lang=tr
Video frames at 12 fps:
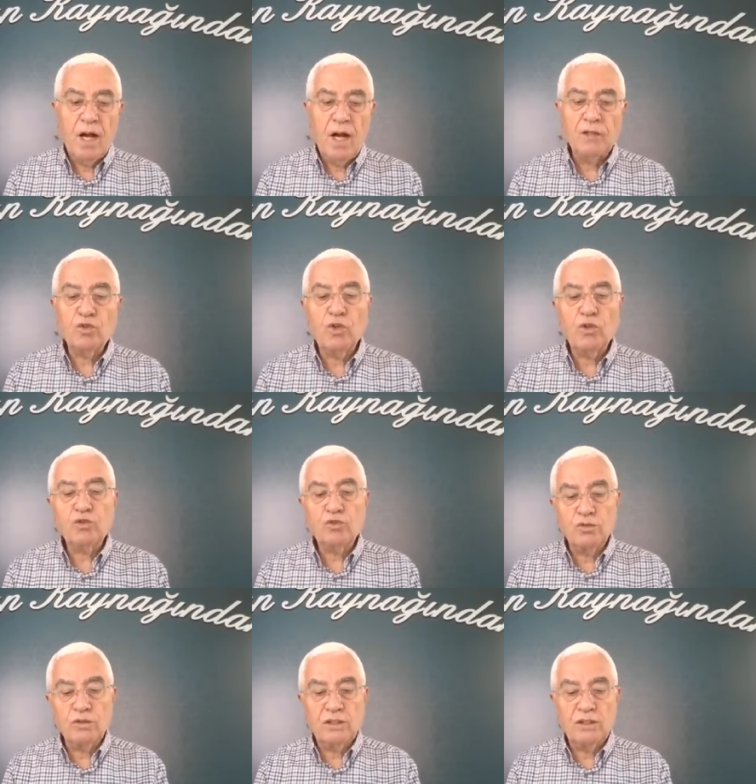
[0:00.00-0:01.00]

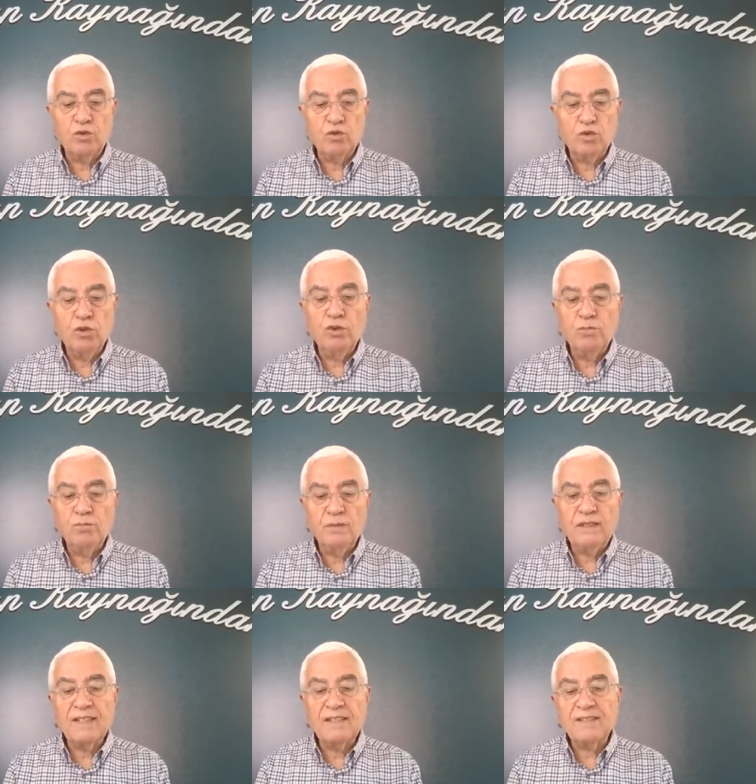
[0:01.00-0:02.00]
Andolsun ki Nuh
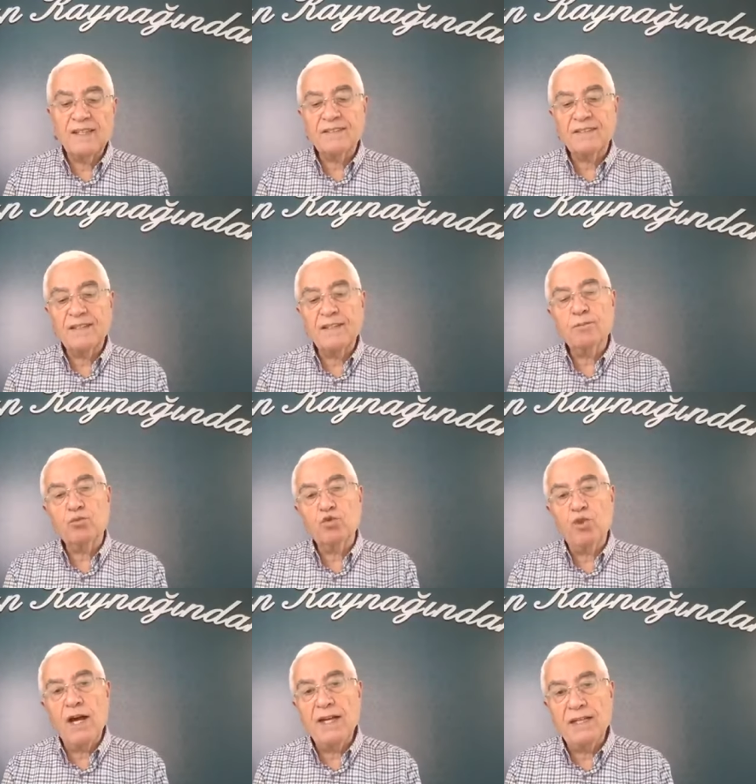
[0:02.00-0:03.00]
bize seslenip
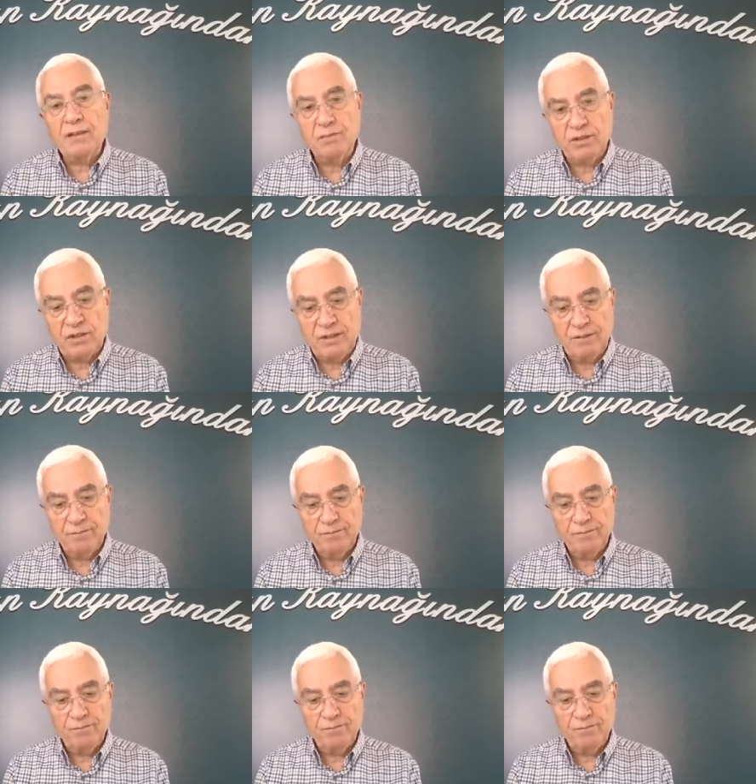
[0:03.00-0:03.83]
dua etmişti.